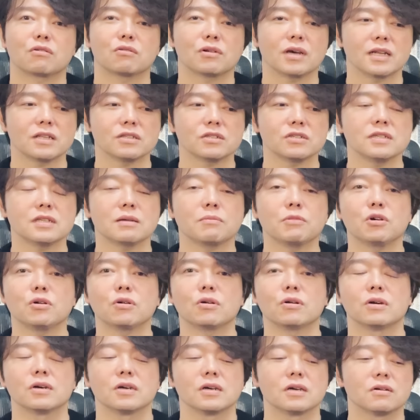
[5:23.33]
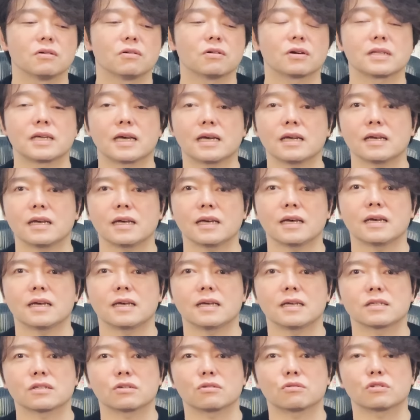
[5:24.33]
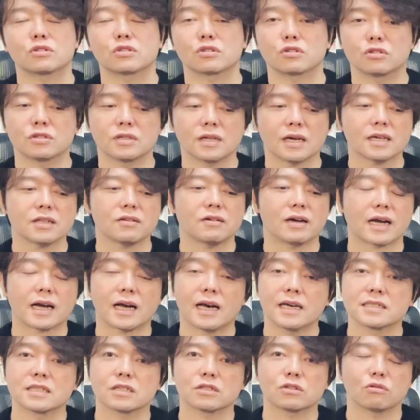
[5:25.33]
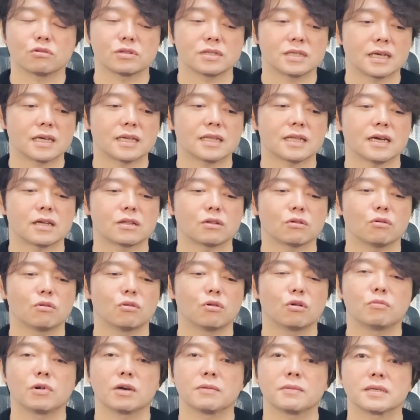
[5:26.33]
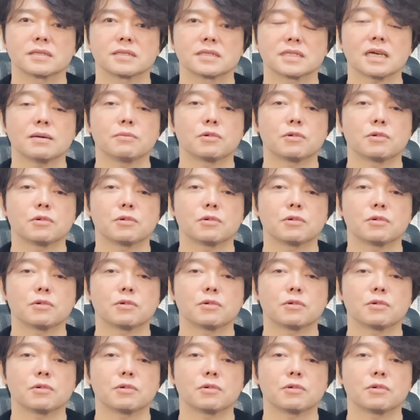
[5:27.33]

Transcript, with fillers: この辺についても、僕ね、えー、そのスクールの中では解説をしていきたいと思います。しか